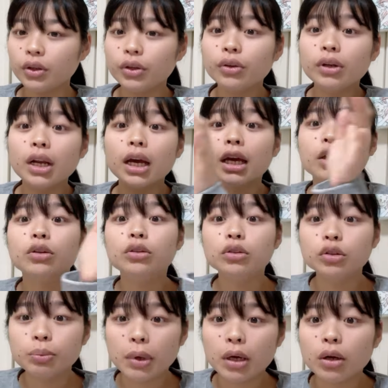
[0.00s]
Yung laki ng
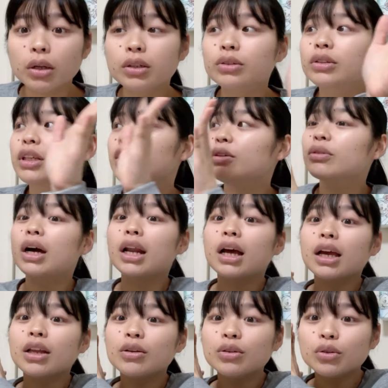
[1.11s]
lupa, ganun din yung
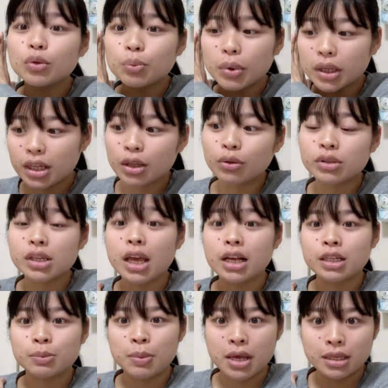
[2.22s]
kalaki ng lupa dito sa
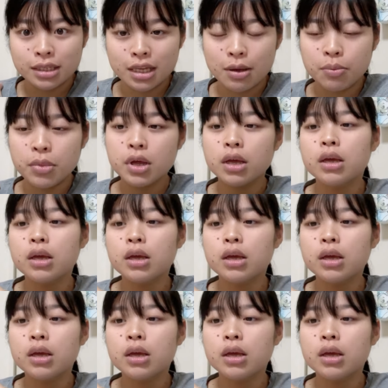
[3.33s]
expensive.